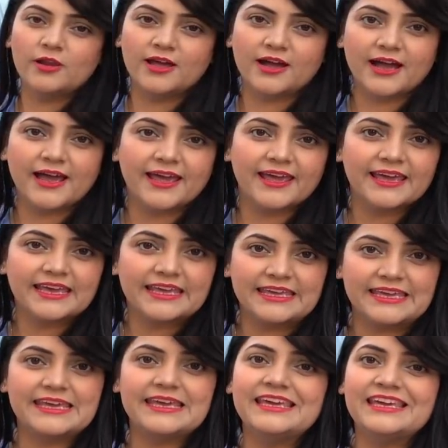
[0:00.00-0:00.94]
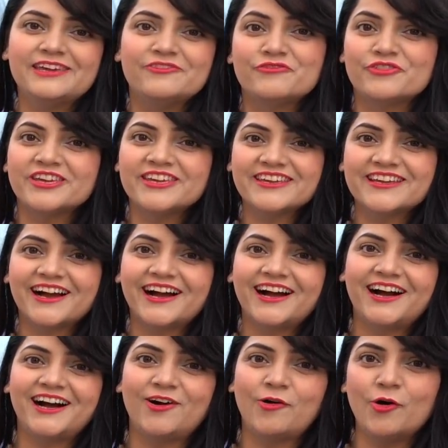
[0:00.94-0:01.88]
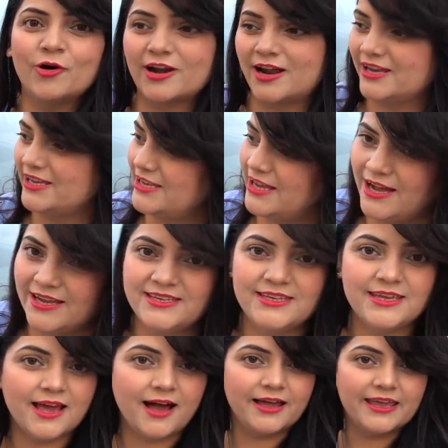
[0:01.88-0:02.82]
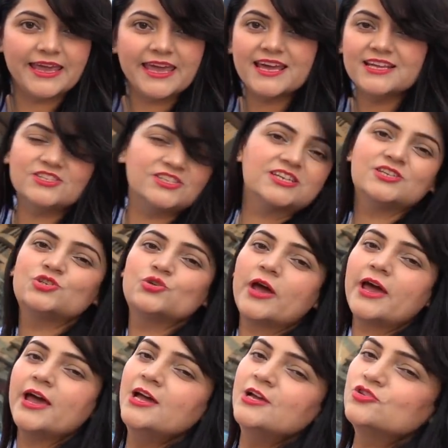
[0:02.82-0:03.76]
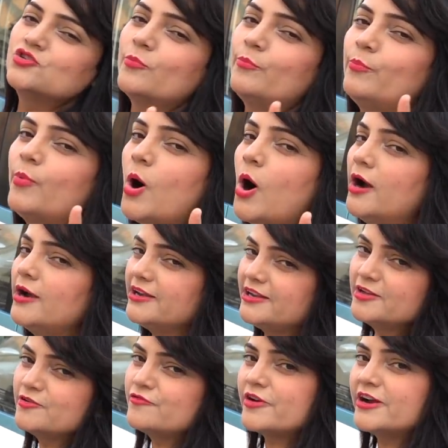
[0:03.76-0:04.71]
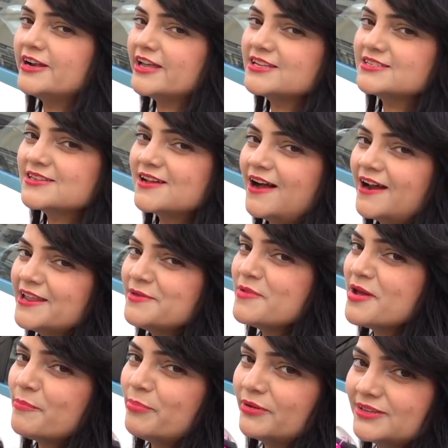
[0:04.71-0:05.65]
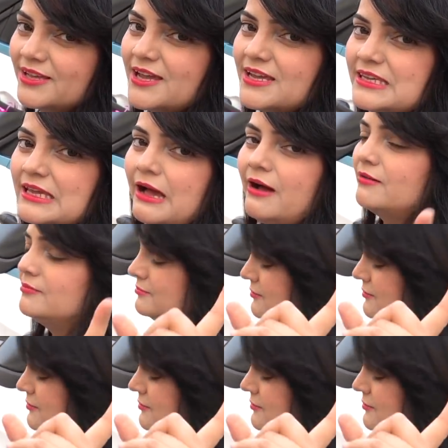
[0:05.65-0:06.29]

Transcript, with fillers: लगा है ईवी e का और आइए आइए एक चीज़ जो है जो बहुत डिफरेंट है इस गाड़ी में पता है क्या